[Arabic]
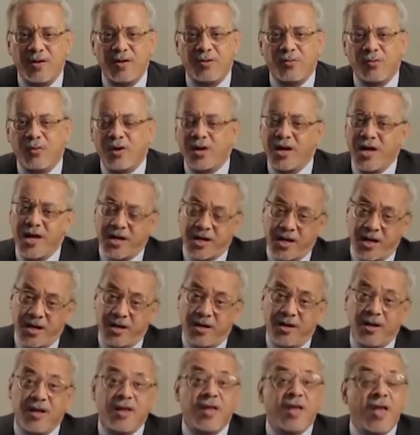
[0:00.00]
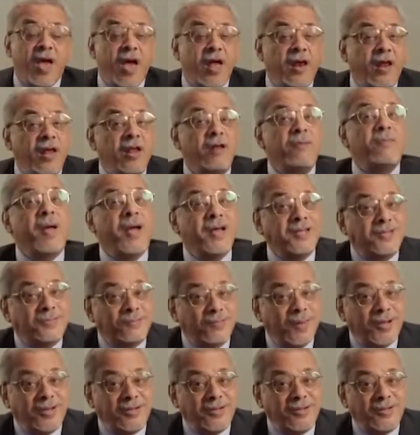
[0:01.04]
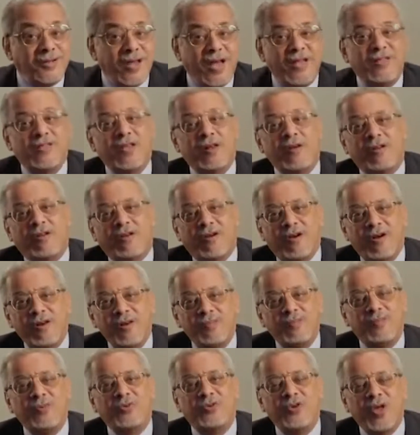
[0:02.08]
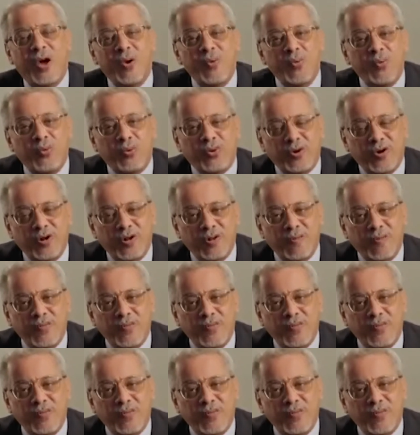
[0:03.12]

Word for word: ولكن العلم أثبت أن للقلب دور